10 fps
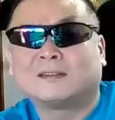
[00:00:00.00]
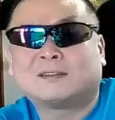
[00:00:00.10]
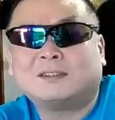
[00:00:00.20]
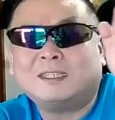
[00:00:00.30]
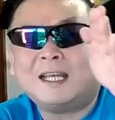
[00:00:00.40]

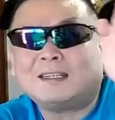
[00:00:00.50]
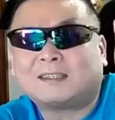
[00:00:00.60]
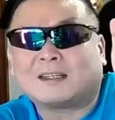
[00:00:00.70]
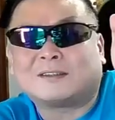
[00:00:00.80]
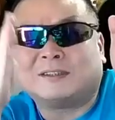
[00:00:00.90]
ぐにゃっ
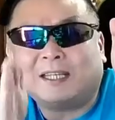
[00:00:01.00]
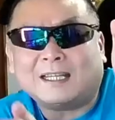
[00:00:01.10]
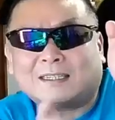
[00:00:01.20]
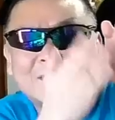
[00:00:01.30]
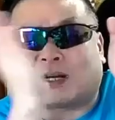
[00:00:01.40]
てぐ
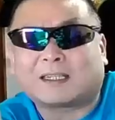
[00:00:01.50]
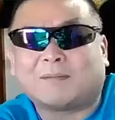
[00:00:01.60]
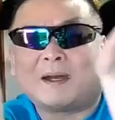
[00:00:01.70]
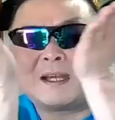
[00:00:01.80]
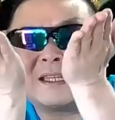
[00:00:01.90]
にゃってこうやって
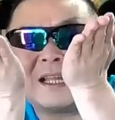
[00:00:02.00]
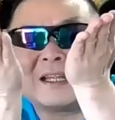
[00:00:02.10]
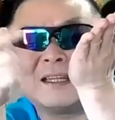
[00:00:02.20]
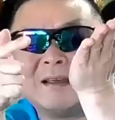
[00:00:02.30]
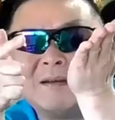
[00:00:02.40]
曲げたら
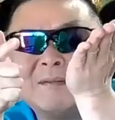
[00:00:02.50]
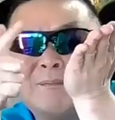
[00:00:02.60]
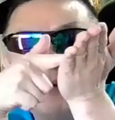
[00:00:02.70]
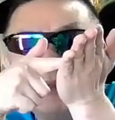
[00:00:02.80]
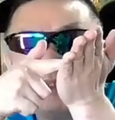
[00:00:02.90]
ね
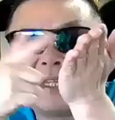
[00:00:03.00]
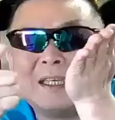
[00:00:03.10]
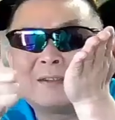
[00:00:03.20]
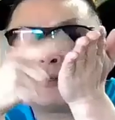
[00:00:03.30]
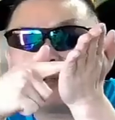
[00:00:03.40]
ポンって
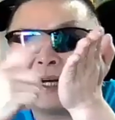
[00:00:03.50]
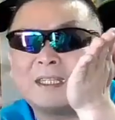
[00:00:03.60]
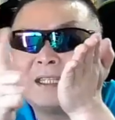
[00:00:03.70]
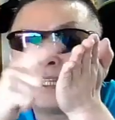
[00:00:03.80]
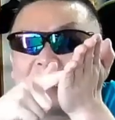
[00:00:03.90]
いくことが
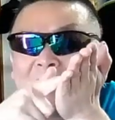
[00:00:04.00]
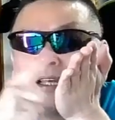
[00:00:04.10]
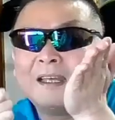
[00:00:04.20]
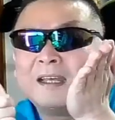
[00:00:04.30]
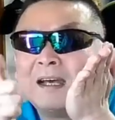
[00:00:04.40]
できたら
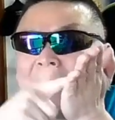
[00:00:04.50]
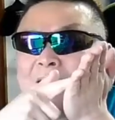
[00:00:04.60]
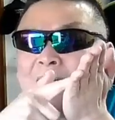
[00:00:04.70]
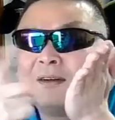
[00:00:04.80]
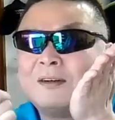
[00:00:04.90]
ねあ
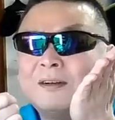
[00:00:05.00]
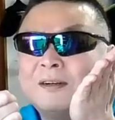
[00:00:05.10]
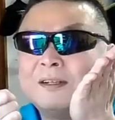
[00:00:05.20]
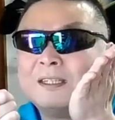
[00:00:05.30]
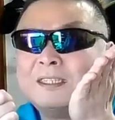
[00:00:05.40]

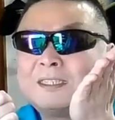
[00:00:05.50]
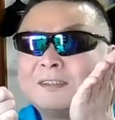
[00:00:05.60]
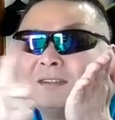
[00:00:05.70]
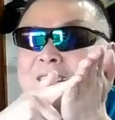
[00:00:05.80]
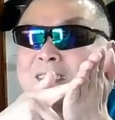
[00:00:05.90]
の一
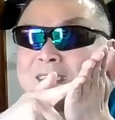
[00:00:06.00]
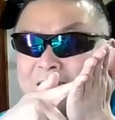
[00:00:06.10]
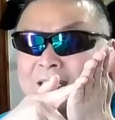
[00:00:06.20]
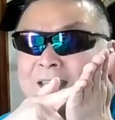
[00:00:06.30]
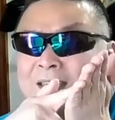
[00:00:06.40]
瞬にし
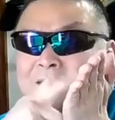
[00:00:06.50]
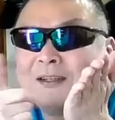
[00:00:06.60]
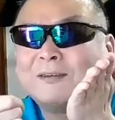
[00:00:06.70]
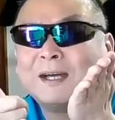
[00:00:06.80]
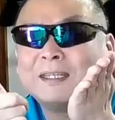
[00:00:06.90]
て
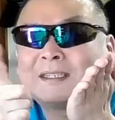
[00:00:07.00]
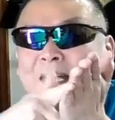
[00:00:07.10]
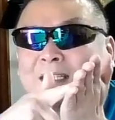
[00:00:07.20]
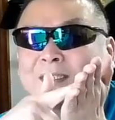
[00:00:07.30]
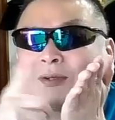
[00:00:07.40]
要は1ヶ
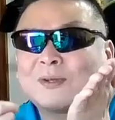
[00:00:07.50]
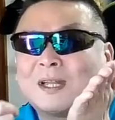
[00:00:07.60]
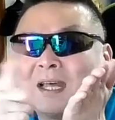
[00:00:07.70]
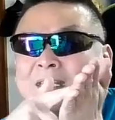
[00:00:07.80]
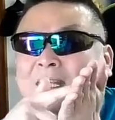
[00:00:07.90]
月後と
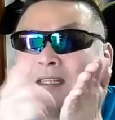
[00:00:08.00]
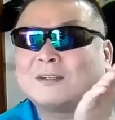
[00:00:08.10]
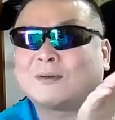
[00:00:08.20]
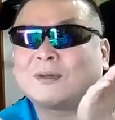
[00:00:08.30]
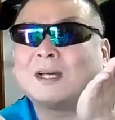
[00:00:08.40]
か来年に
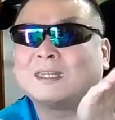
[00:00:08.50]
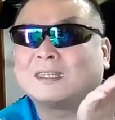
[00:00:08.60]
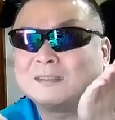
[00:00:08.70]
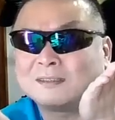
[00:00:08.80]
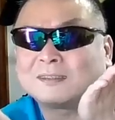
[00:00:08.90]
行くことがで
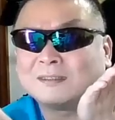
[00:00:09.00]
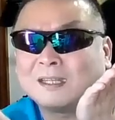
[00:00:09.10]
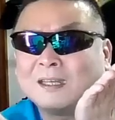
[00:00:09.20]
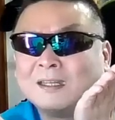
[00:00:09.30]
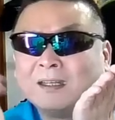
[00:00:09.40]
きるっていう
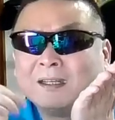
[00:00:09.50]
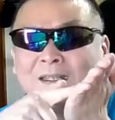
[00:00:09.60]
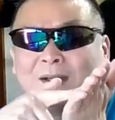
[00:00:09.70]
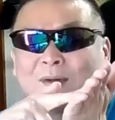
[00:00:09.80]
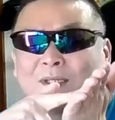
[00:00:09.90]
ね。
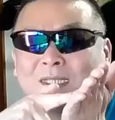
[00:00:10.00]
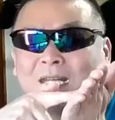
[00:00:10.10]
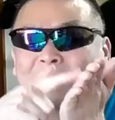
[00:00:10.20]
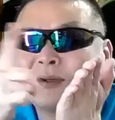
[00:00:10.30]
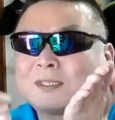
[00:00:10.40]
でこっち
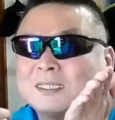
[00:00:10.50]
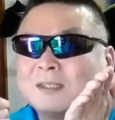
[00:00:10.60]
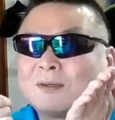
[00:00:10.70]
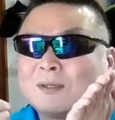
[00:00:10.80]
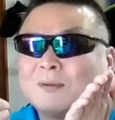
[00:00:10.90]
からこっちに
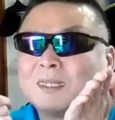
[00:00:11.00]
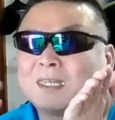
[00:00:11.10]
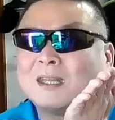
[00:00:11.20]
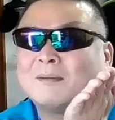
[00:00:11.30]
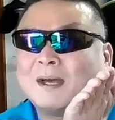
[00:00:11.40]
行くこともで
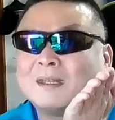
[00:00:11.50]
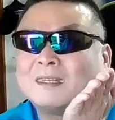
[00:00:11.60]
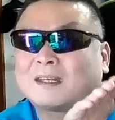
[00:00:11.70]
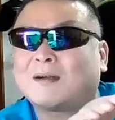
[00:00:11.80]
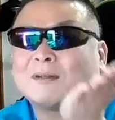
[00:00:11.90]
きれば、
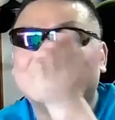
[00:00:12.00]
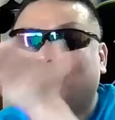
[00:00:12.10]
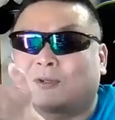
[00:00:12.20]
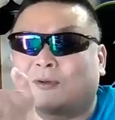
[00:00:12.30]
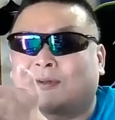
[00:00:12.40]
ね、過去に
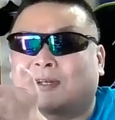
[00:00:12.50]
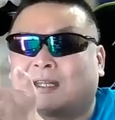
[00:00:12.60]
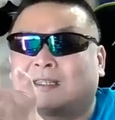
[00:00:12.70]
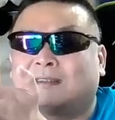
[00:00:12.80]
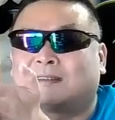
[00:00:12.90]
戻ることが
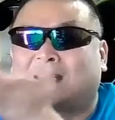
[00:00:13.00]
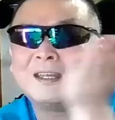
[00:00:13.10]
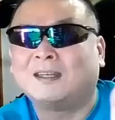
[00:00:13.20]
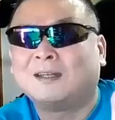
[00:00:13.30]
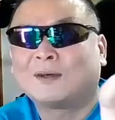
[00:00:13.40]
できるんですよ
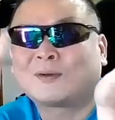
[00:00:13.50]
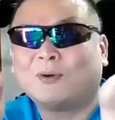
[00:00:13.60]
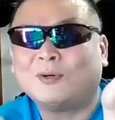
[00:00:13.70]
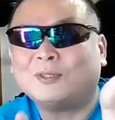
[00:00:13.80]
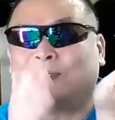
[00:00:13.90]
ね
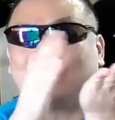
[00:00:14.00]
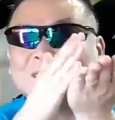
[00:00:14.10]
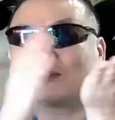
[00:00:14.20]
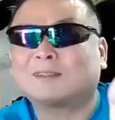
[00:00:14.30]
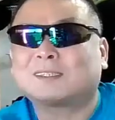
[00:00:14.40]
こういう
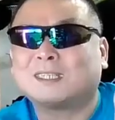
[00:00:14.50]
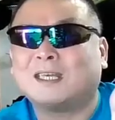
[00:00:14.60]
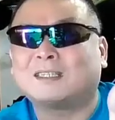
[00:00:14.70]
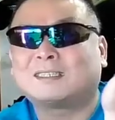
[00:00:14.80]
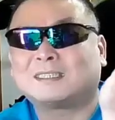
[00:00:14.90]
理屈
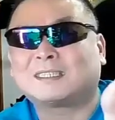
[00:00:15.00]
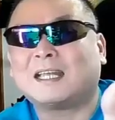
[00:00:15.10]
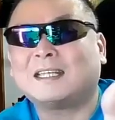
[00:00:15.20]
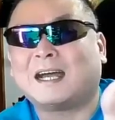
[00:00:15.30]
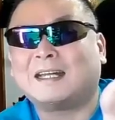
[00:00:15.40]
で実
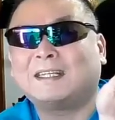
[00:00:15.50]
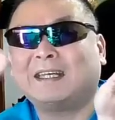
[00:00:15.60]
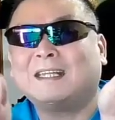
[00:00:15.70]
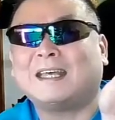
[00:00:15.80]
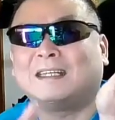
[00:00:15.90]
際にあり
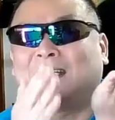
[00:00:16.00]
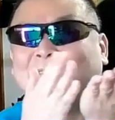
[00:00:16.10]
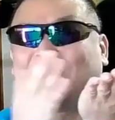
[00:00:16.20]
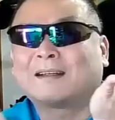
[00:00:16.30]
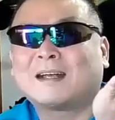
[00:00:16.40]
えない
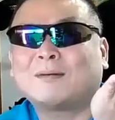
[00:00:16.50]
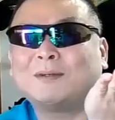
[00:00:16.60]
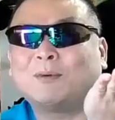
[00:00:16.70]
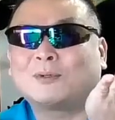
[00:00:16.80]
過去に